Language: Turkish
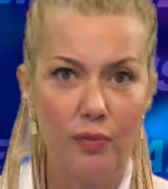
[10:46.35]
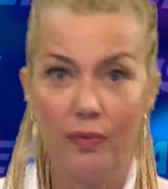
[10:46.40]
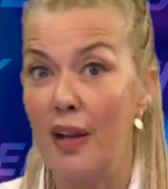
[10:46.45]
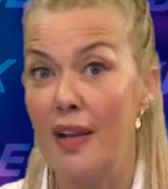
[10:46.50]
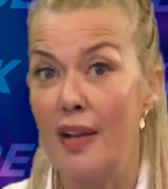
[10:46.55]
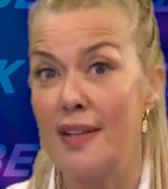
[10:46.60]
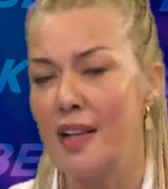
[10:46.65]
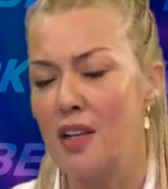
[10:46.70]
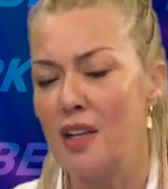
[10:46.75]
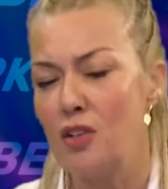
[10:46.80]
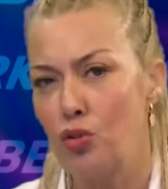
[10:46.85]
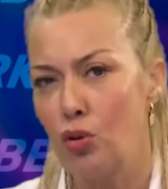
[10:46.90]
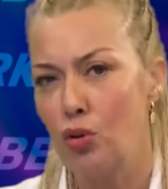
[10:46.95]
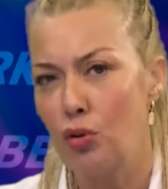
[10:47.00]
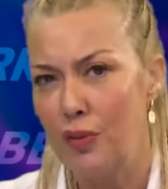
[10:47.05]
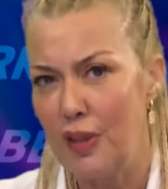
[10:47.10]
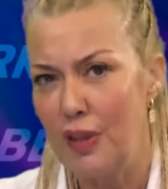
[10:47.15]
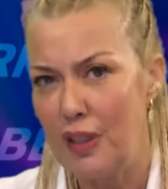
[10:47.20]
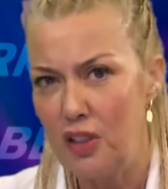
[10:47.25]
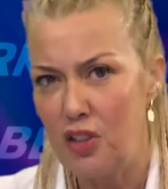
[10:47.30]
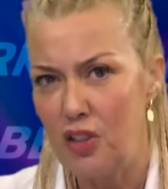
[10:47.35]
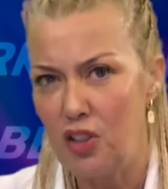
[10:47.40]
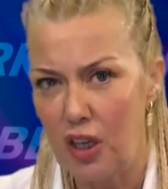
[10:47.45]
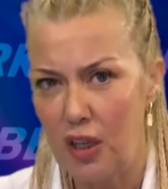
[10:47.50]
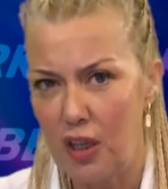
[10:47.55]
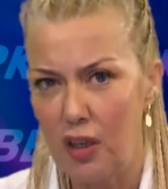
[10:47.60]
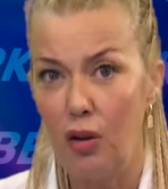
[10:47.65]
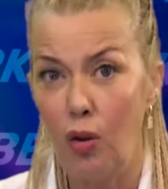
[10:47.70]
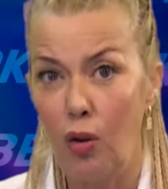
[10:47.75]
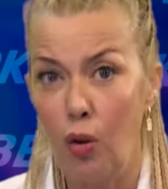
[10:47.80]
bazen çok verici
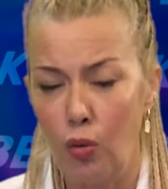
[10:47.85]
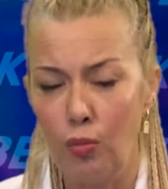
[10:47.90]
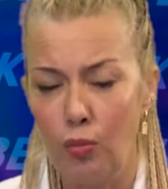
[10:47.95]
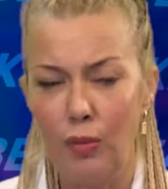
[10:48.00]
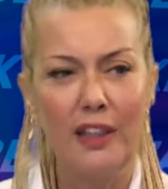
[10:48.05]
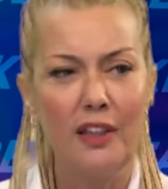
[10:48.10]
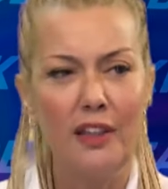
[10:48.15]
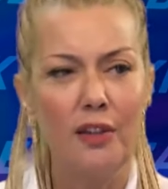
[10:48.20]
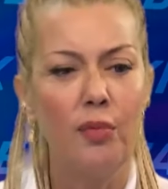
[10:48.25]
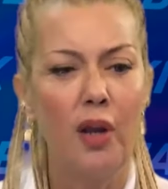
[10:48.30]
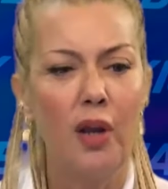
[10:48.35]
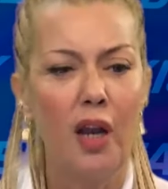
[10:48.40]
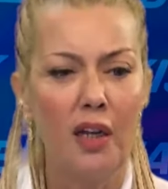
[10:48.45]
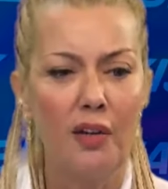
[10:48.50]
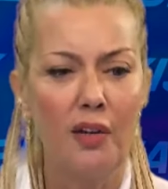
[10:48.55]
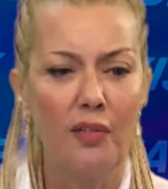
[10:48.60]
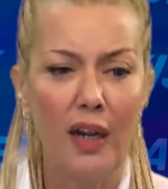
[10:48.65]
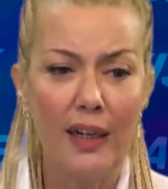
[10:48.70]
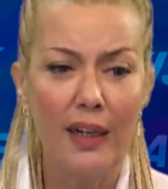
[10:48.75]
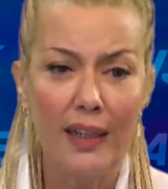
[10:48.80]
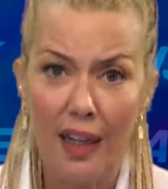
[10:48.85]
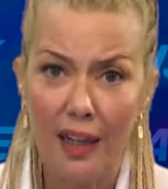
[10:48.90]
olma ihtimali var.